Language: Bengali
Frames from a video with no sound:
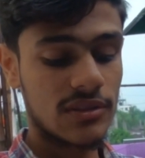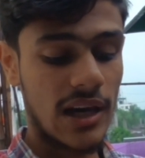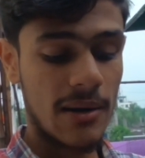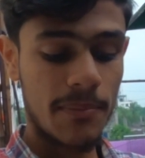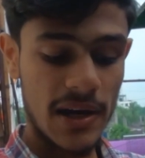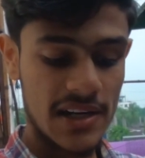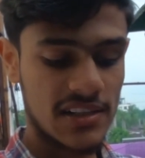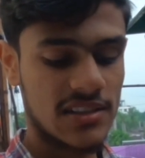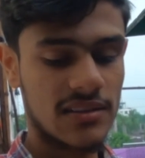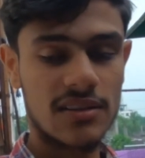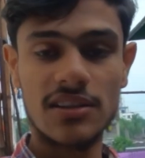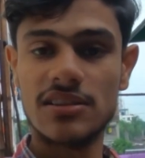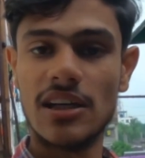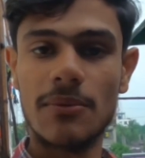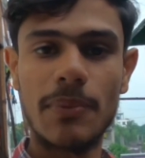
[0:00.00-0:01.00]
তার পায়রার
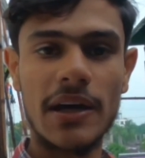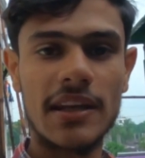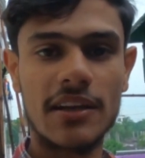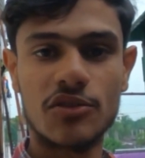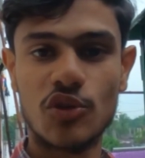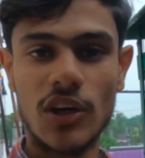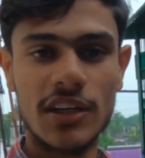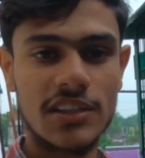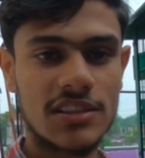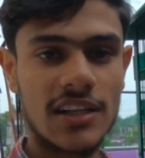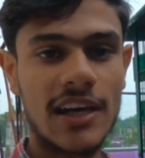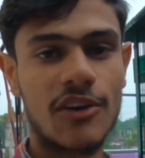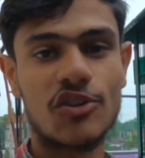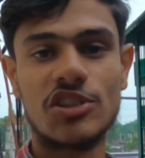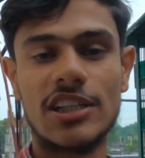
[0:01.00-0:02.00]
সাথে সেই আর জোড়া
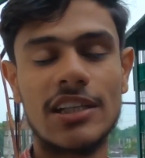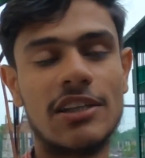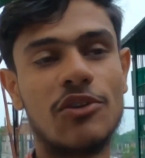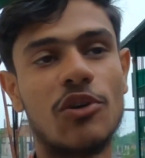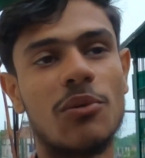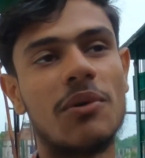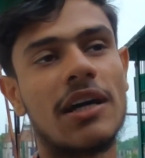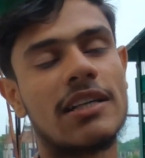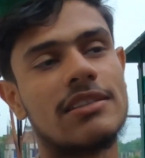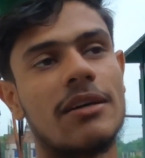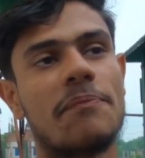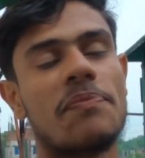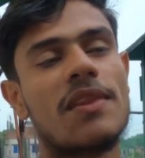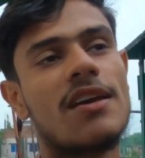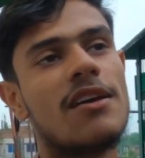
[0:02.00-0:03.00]
নিচ্ছে না এখন সে কি করবে
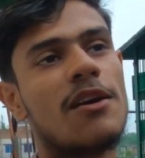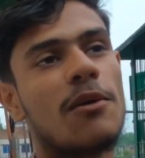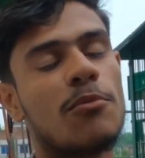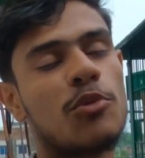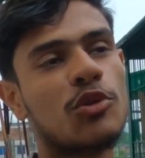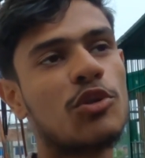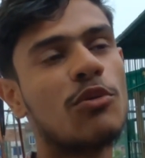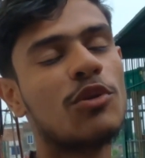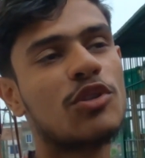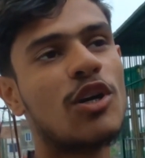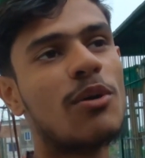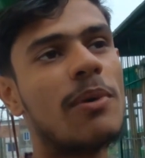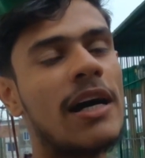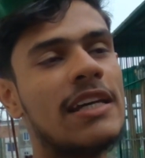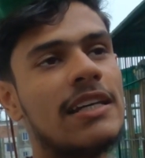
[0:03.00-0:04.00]
আচ্ছা
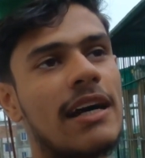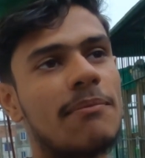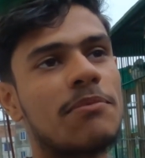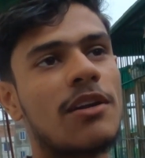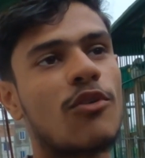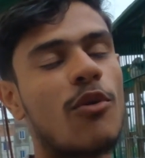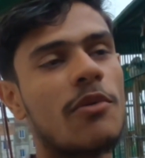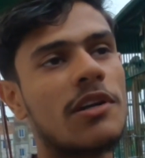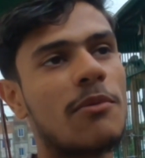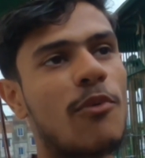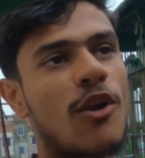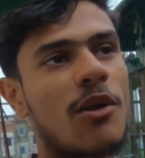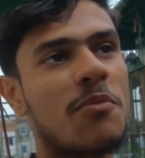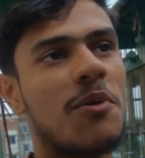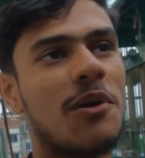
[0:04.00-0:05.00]
প্রথমত ভাই আপনার
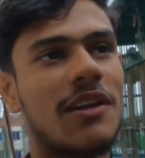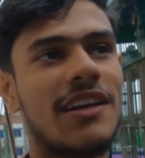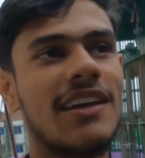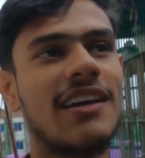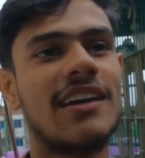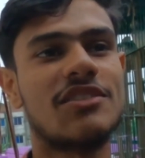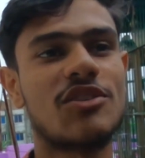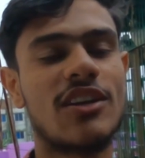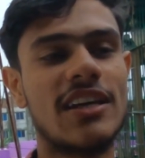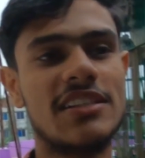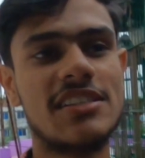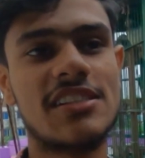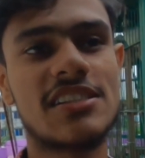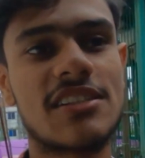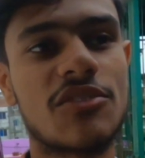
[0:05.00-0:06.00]
কমেন্টটা পড়ার পরে আসলে
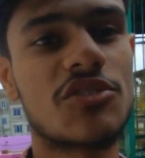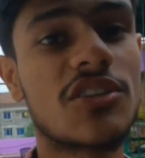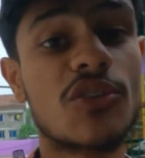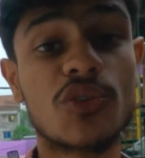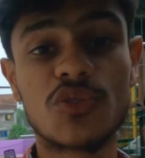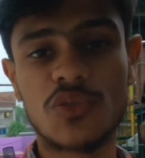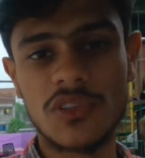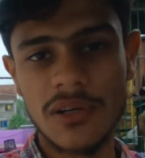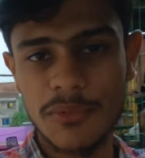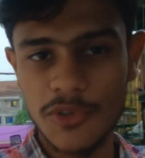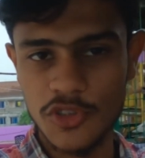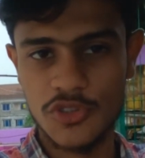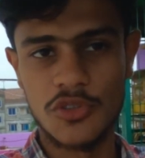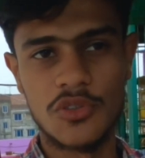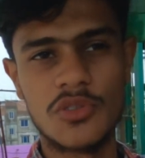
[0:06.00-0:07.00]
এই জিনিসটা হচ্ছে নতুনদের
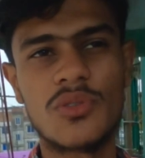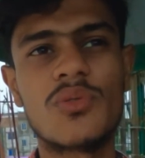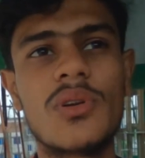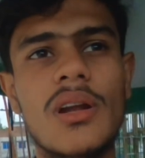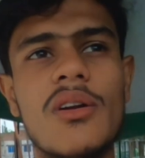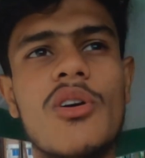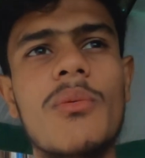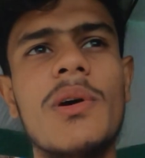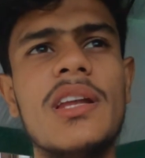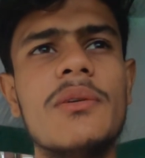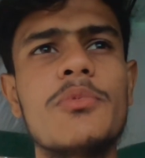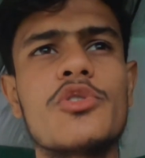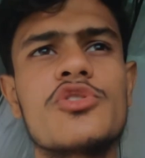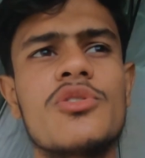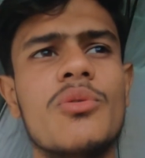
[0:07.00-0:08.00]
প্রশ্ন নতুনরা
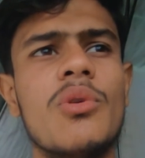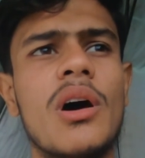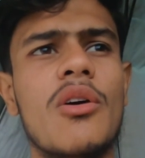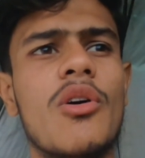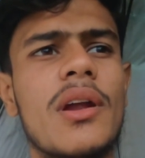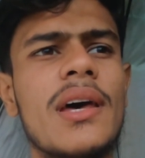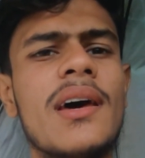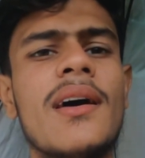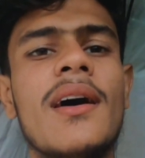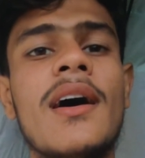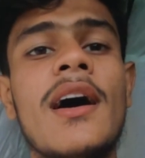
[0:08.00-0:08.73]
নর্মালি এই প্রশ্নগুলো করে